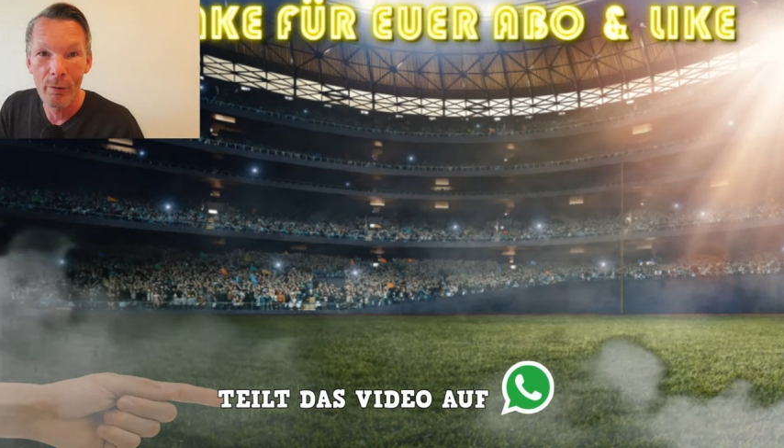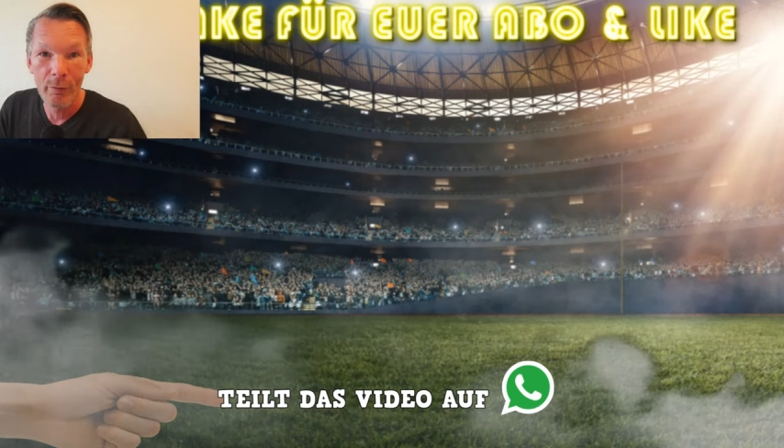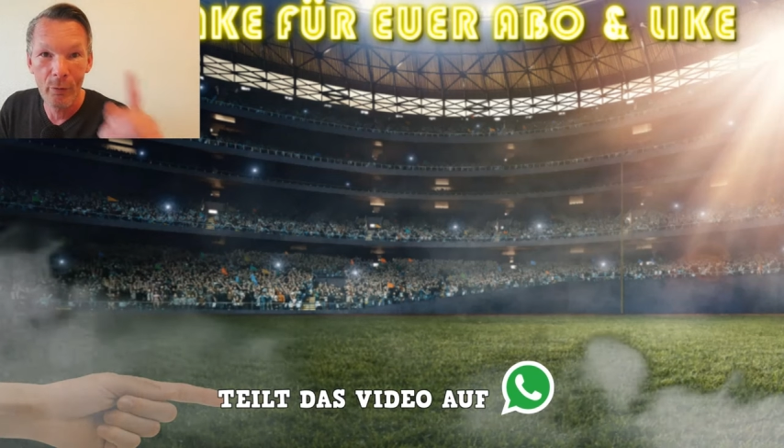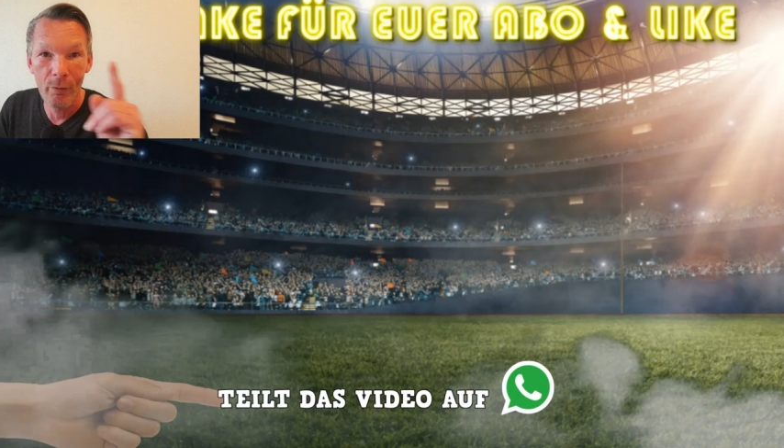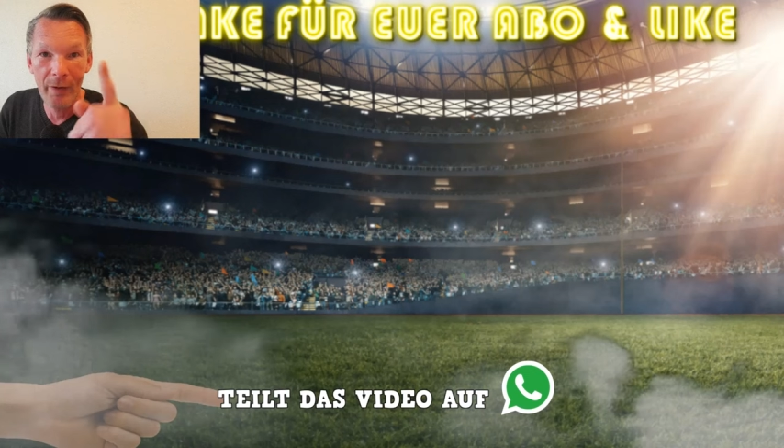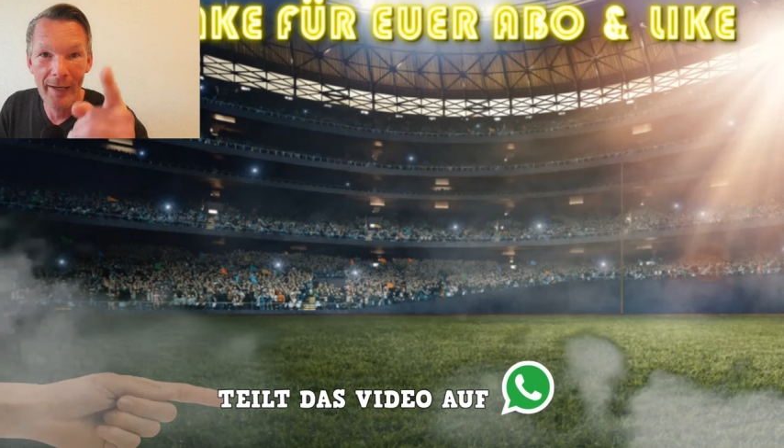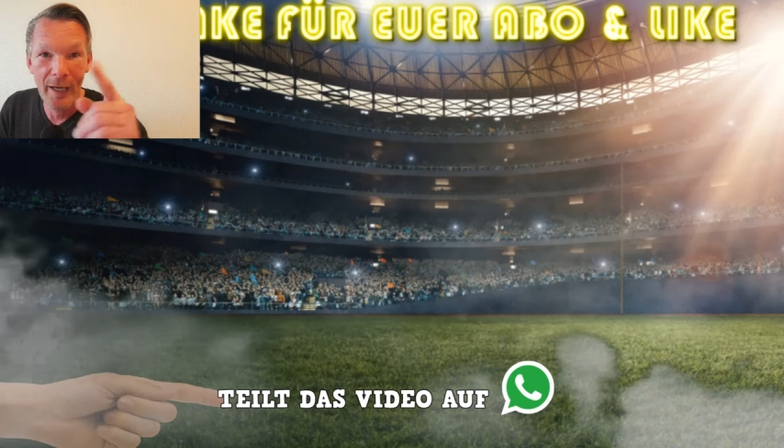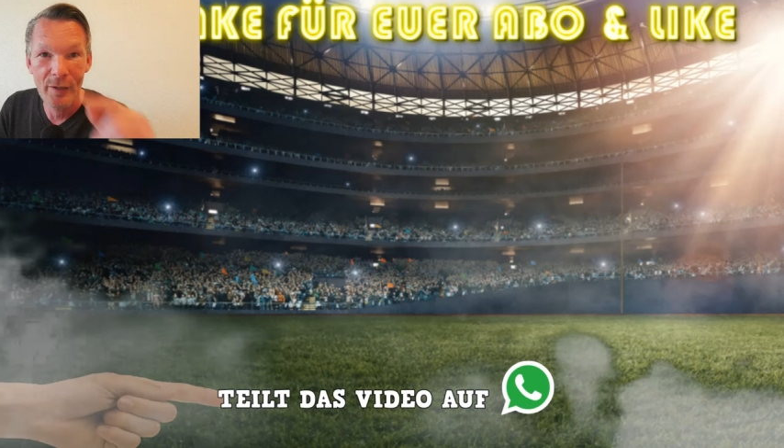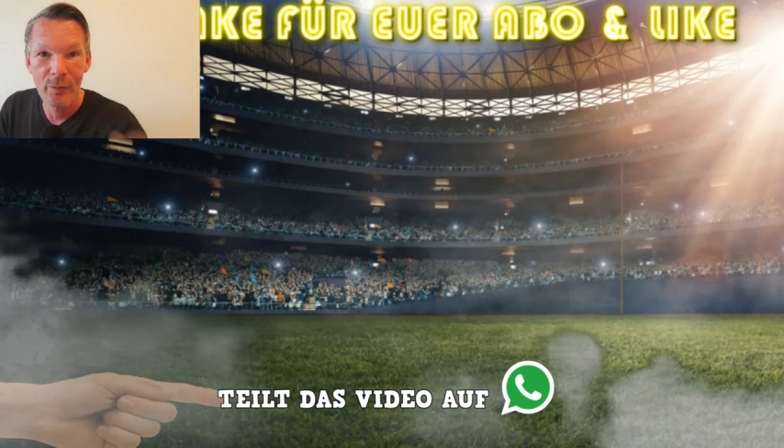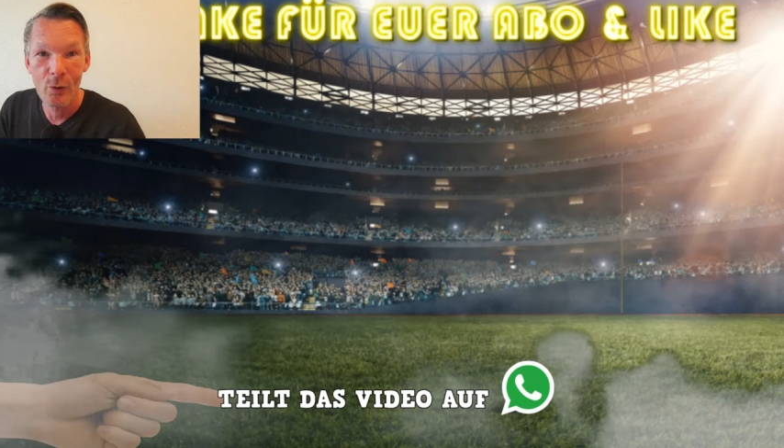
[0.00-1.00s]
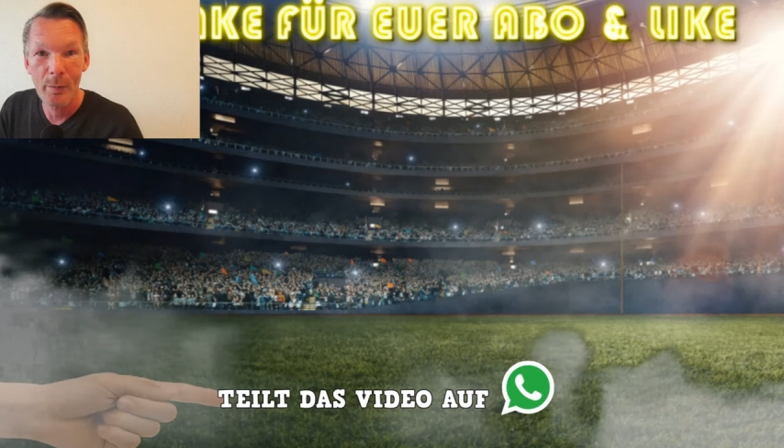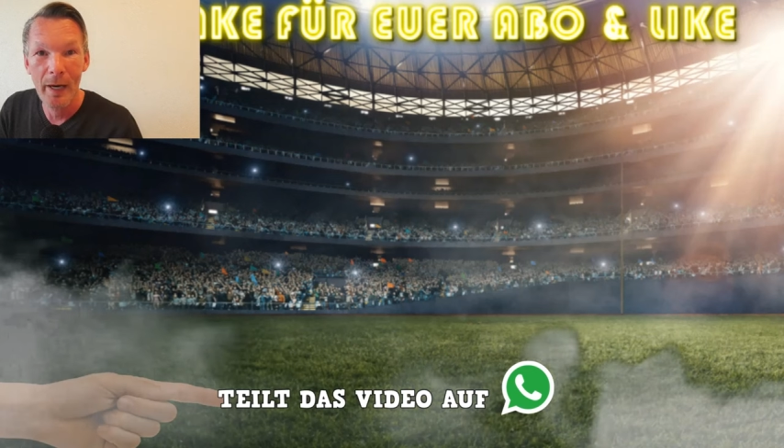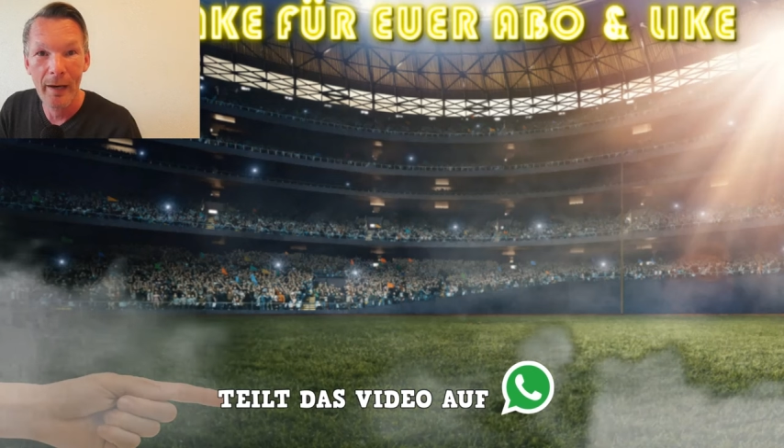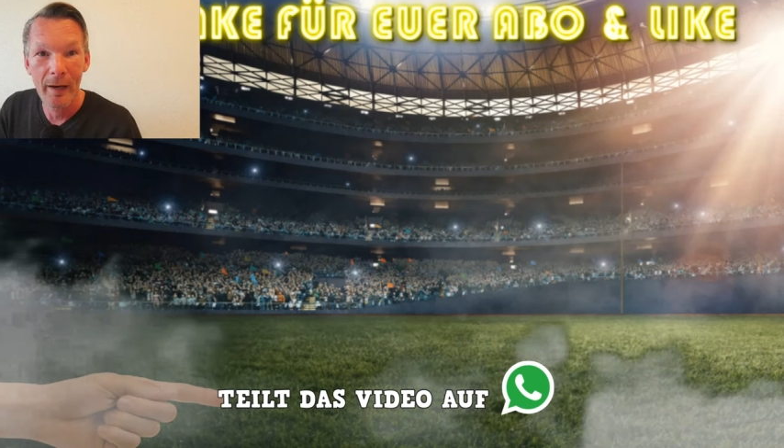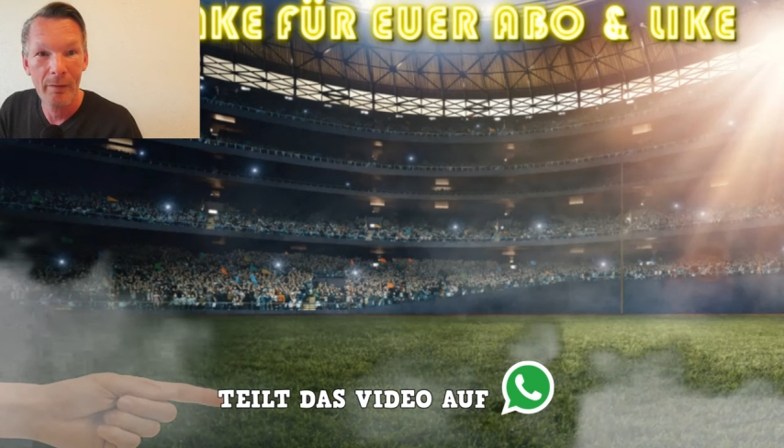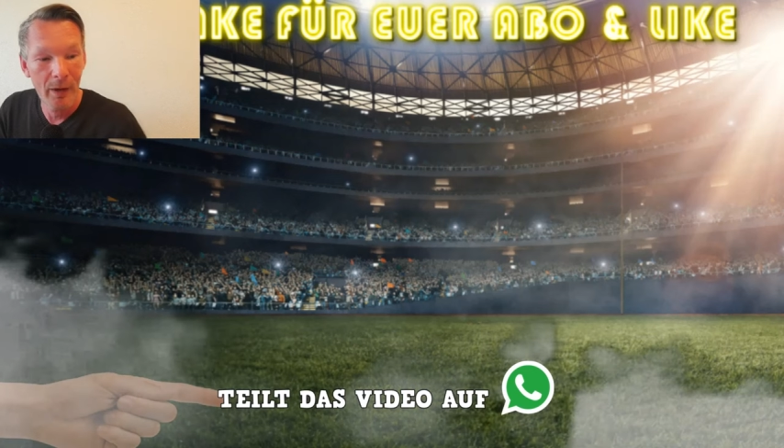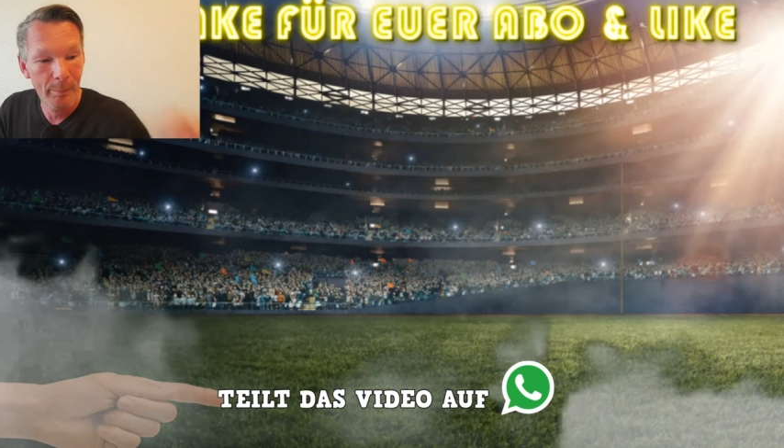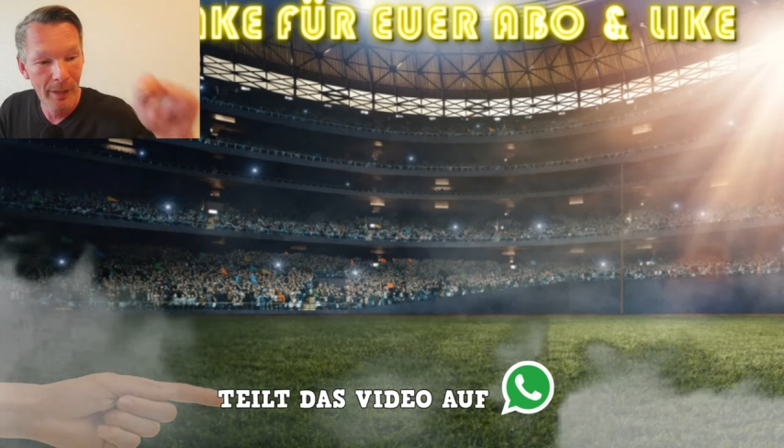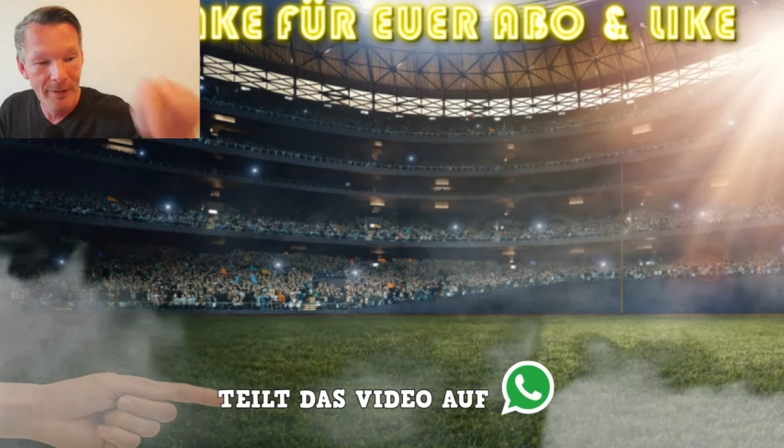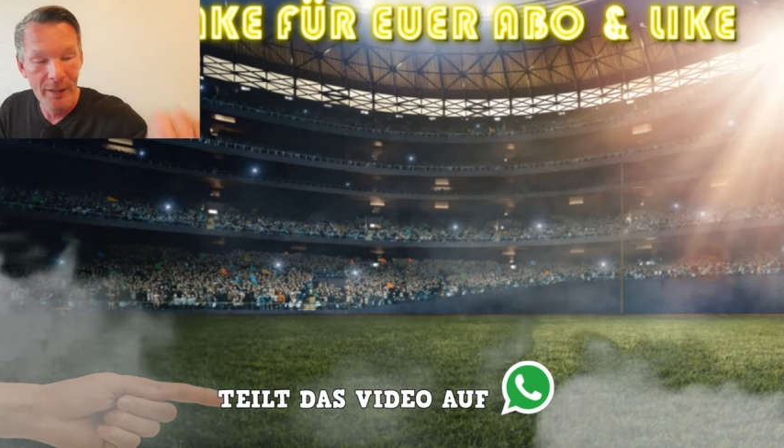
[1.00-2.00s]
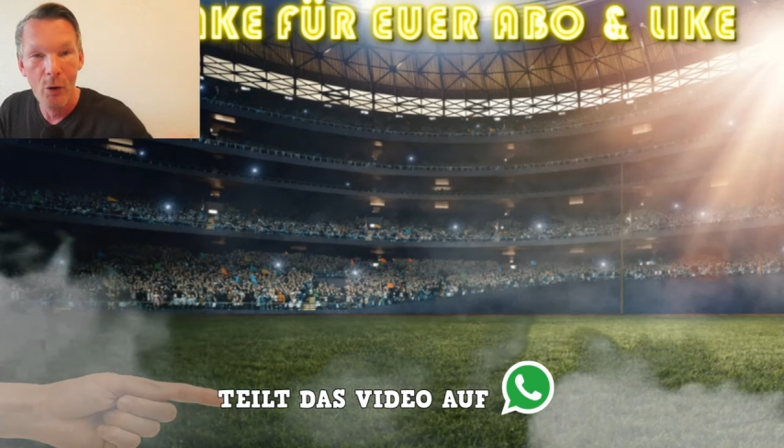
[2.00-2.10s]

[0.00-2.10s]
Für Werners Fußballecke verpasst